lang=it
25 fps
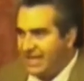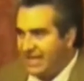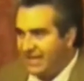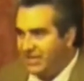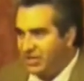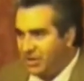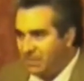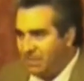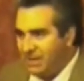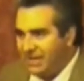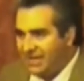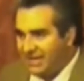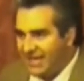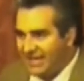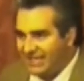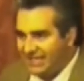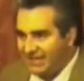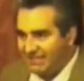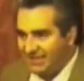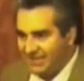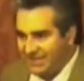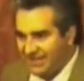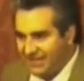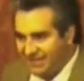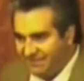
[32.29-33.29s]
E di open
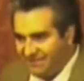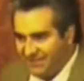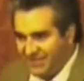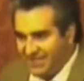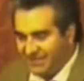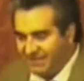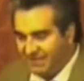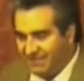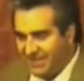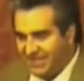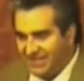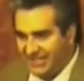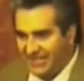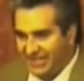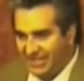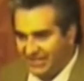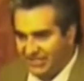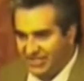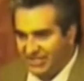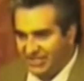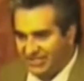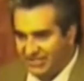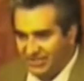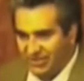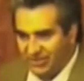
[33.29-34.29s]
data perché effettivamente
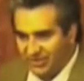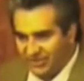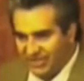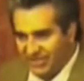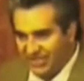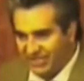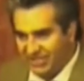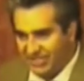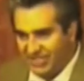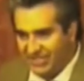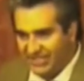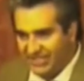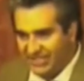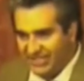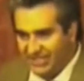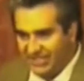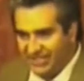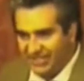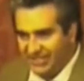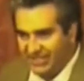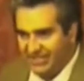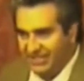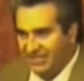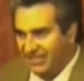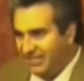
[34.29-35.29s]
l'accesso dei
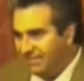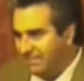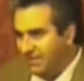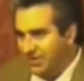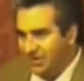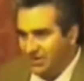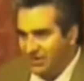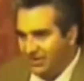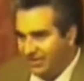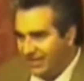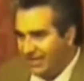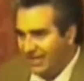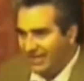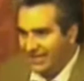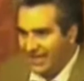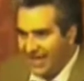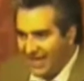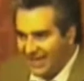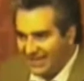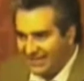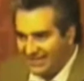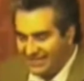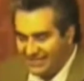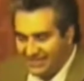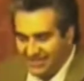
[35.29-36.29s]
cittadini libero ai
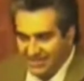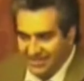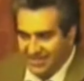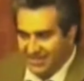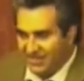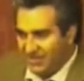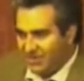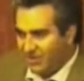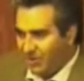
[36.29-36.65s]
dati